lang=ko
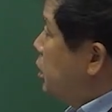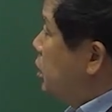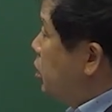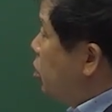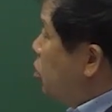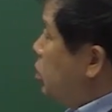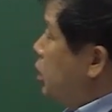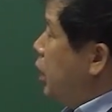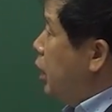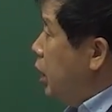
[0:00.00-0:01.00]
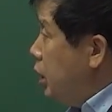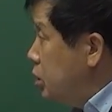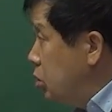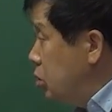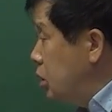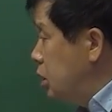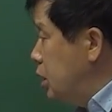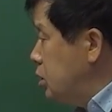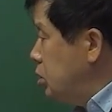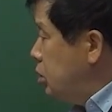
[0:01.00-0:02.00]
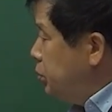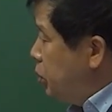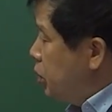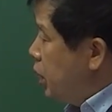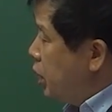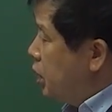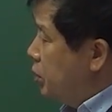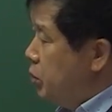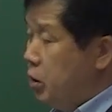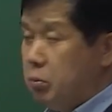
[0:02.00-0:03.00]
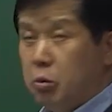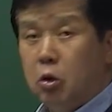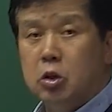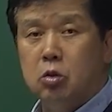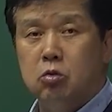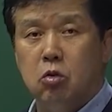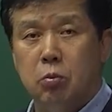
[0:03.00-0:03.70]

이렇게 어, 정리를 해서 표기하게 되면 몇 킬로줄